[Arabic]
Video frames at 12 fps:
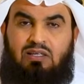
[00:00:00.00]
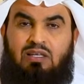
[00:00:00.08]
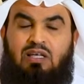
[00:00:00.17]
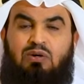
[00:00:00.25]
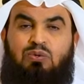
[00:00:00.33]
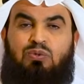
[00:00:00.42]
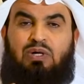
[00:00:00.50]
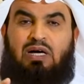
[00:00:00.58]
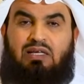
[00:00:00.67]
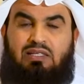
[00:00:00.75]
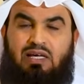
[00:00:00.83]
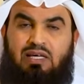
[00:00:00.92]
له
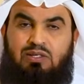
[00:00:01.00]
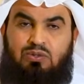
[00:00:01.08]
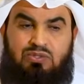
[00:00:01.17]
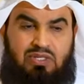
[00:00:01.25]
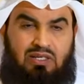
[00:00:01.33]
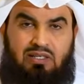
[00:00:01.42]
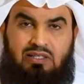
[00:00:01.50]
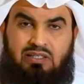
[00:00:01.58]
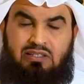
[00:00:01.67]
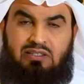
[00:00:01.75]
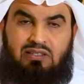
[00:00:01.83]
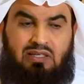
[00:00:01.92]
عاد أن
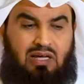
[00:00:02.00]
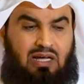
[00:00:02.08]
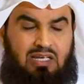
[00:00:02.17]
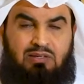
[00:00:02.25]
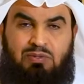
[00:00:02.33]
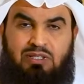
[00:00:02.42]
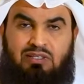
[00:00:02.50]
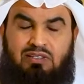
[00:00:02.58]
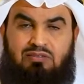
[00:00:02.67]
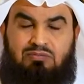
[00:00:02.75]
يصلي قائما